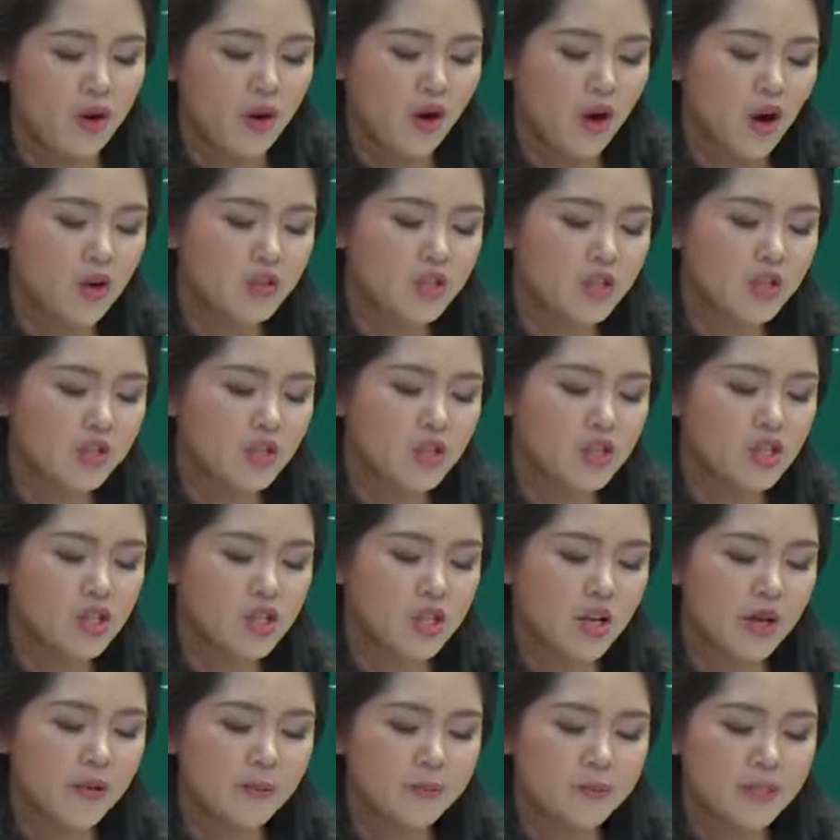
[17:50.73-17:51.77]
causing a
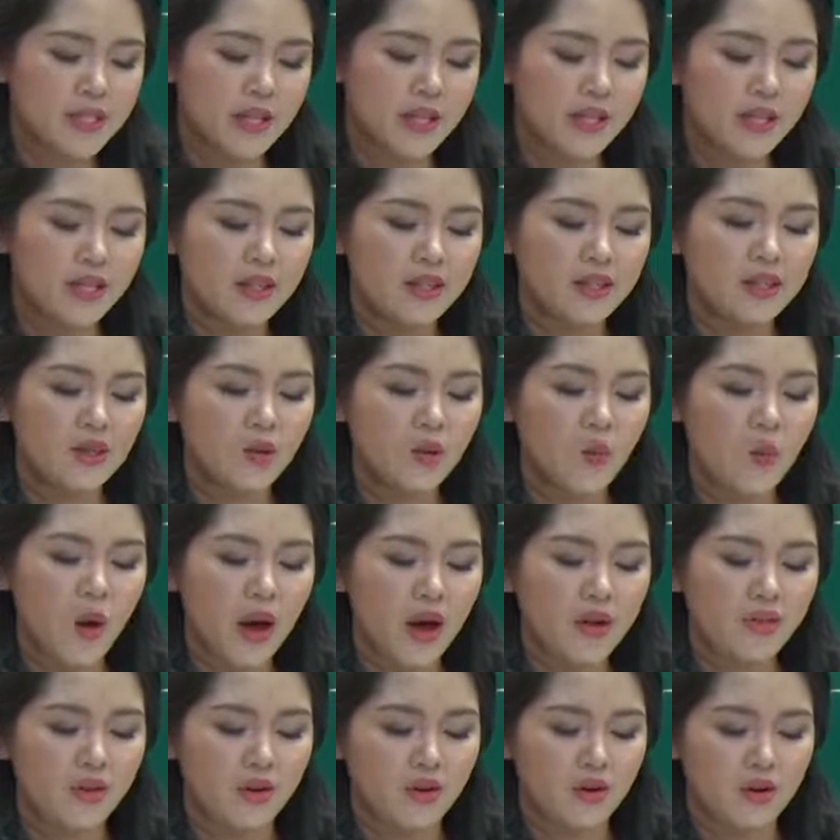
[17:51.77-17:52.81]
shift in the
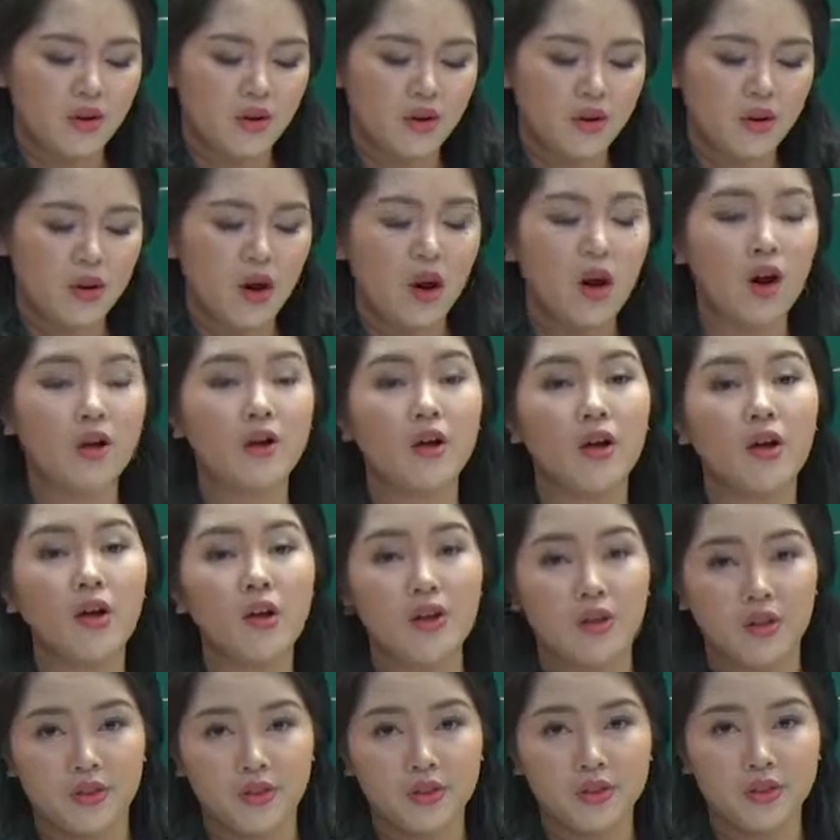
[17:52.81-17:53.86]
weather on
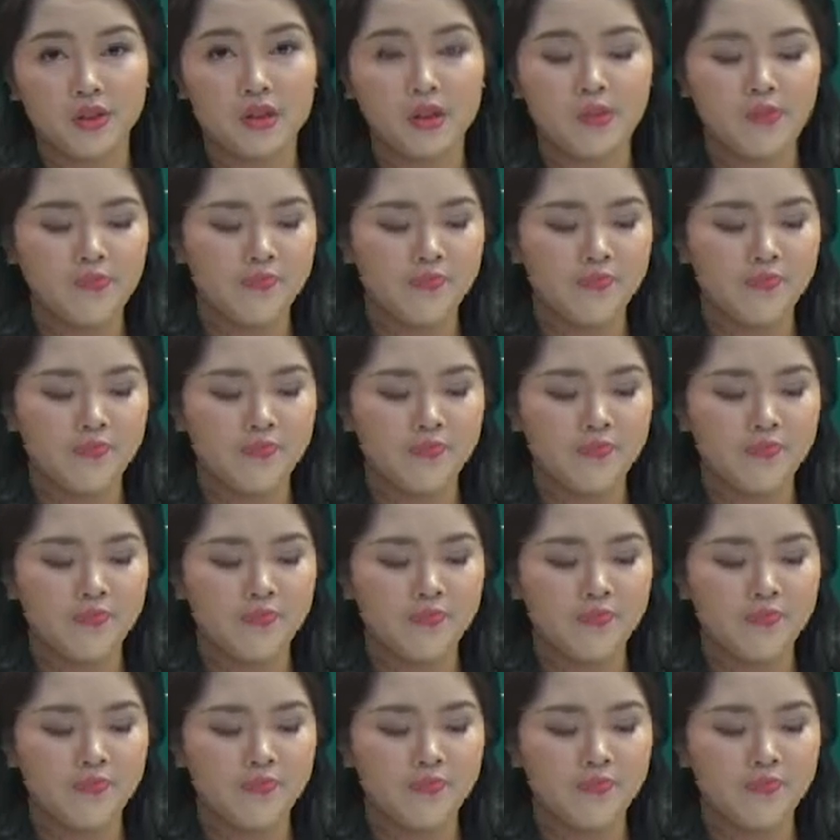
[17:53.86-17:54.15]
Earth.